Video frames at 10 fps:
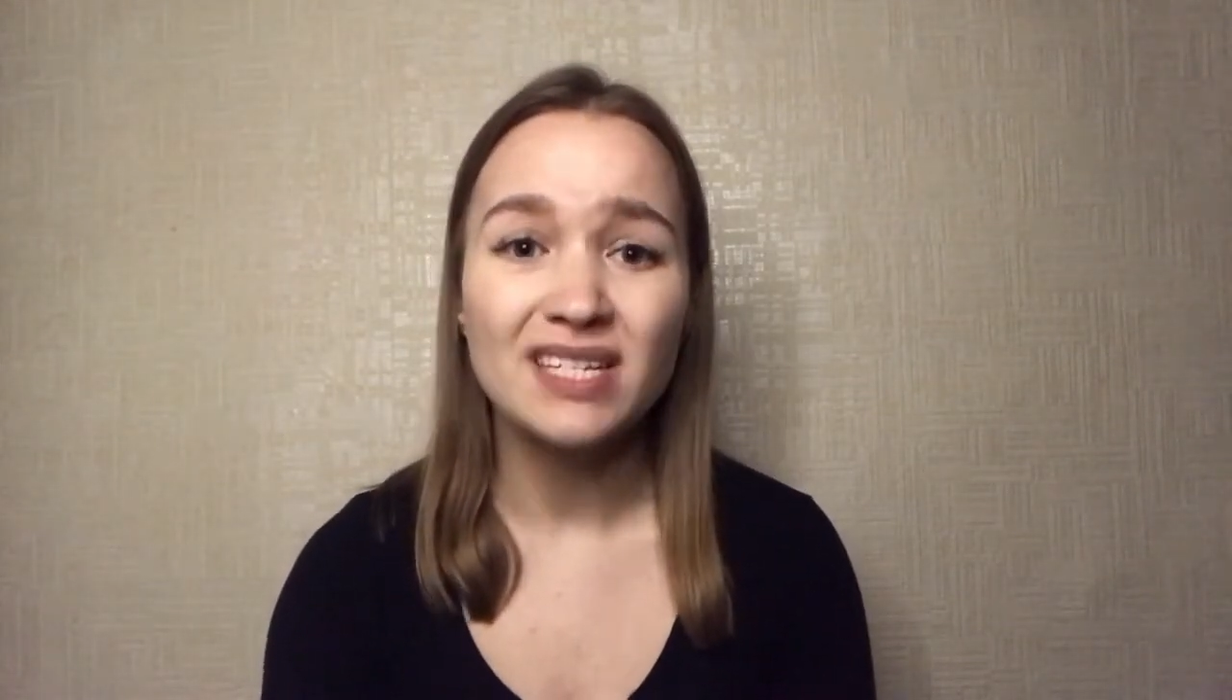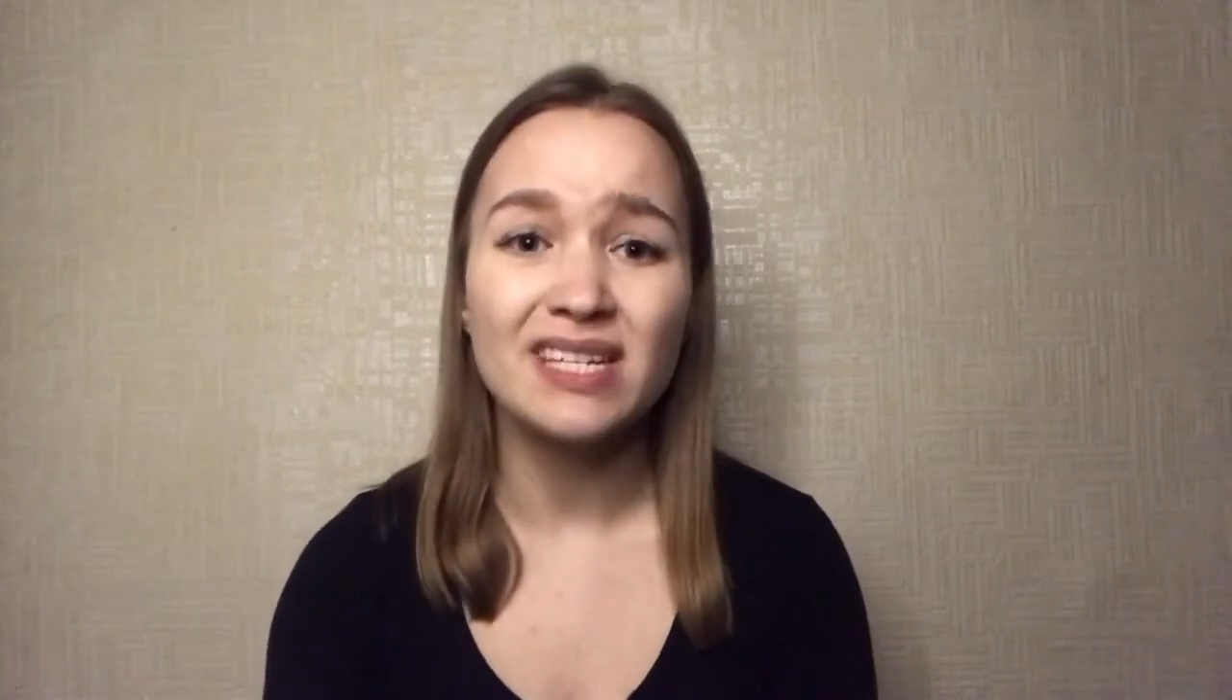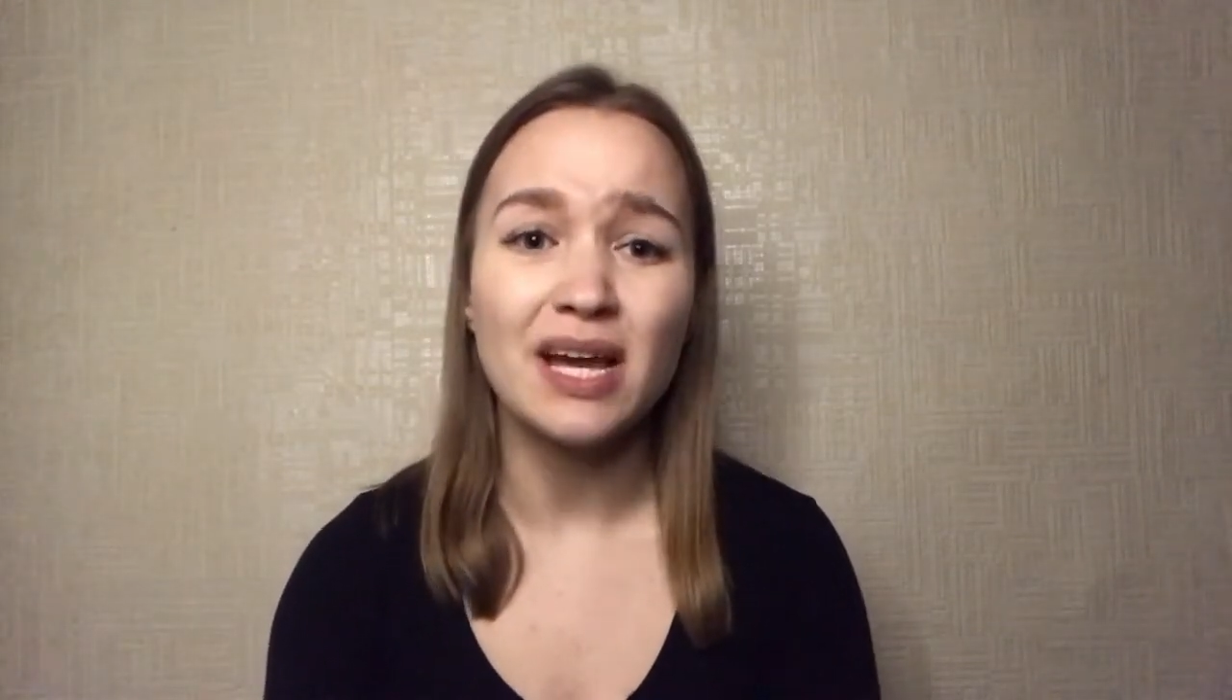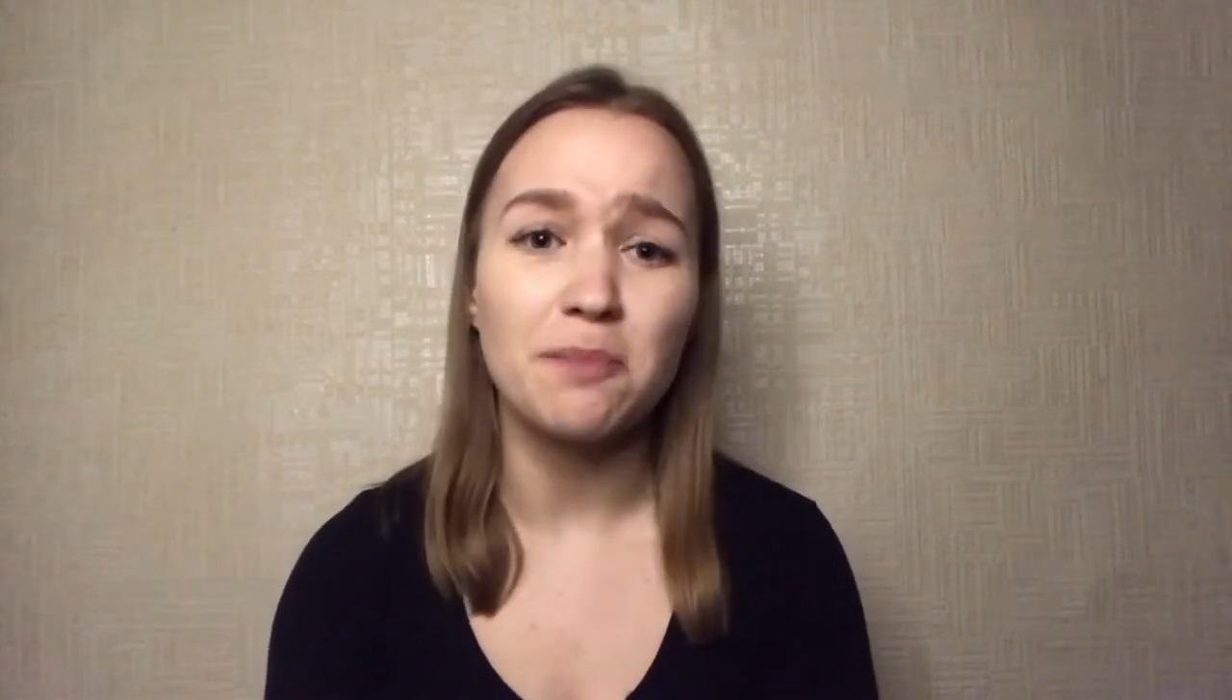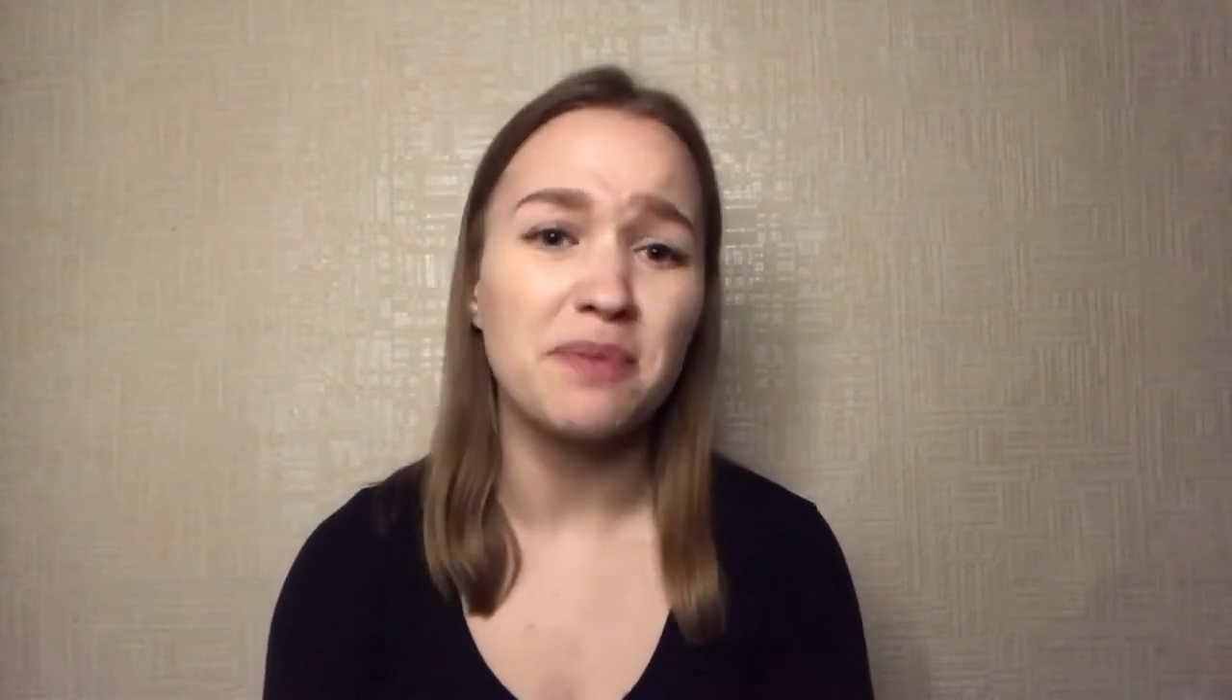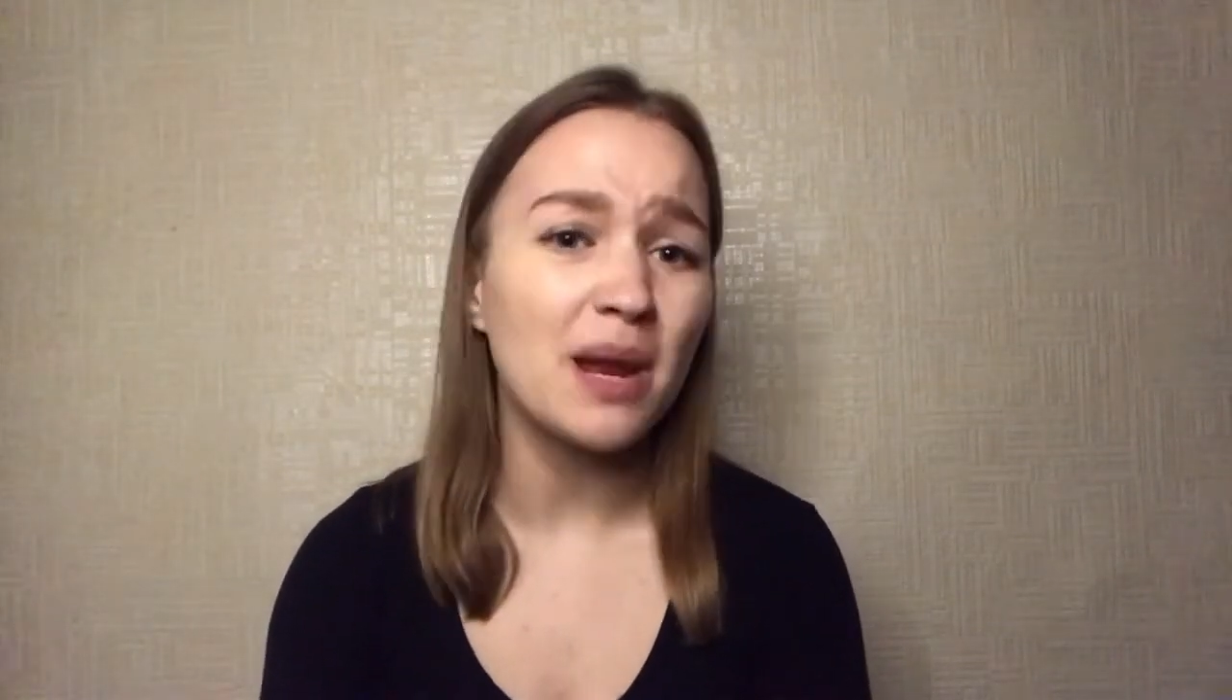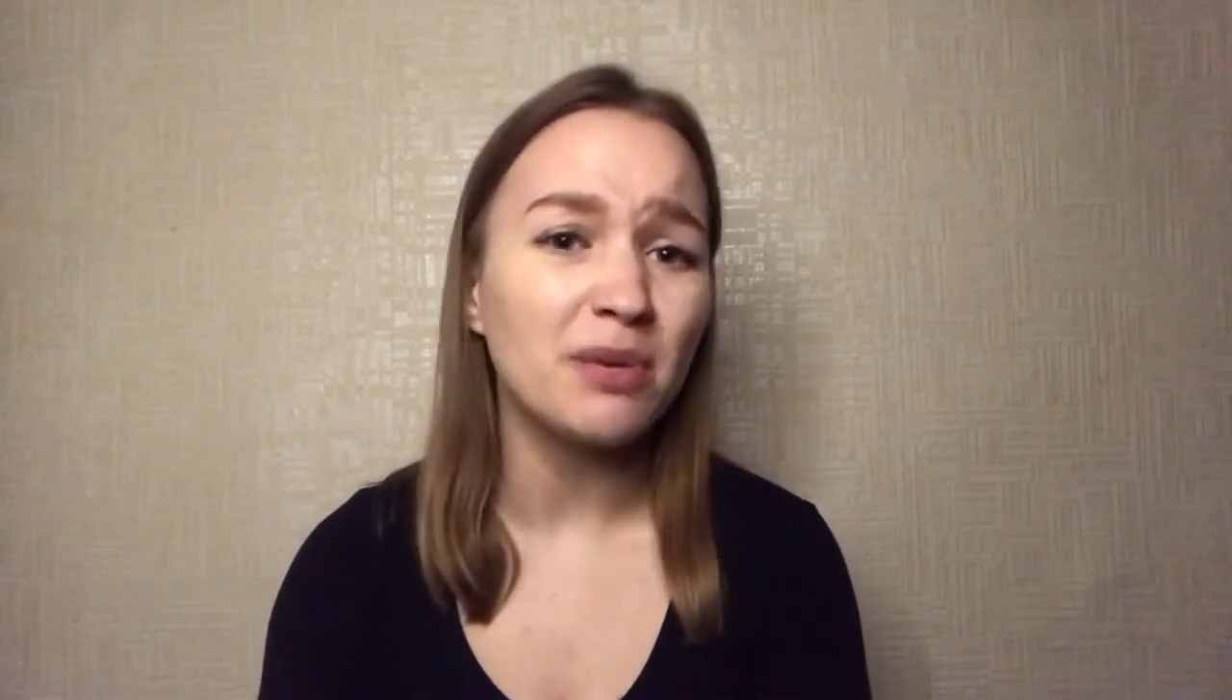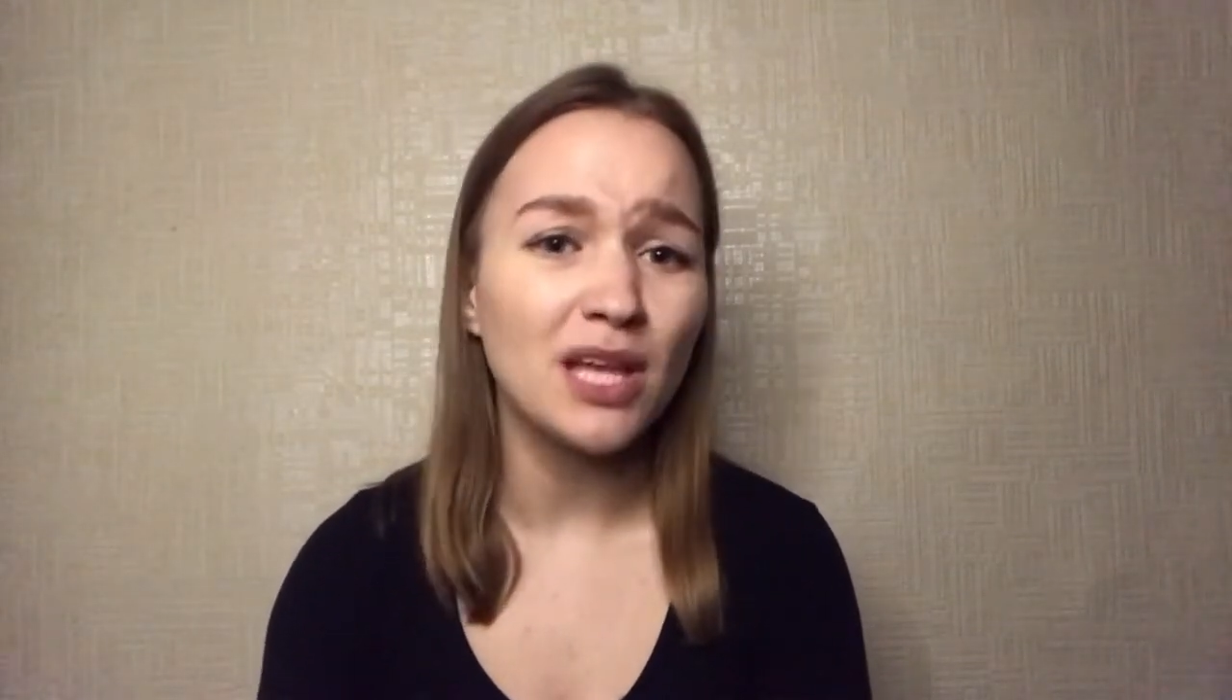Сара прямо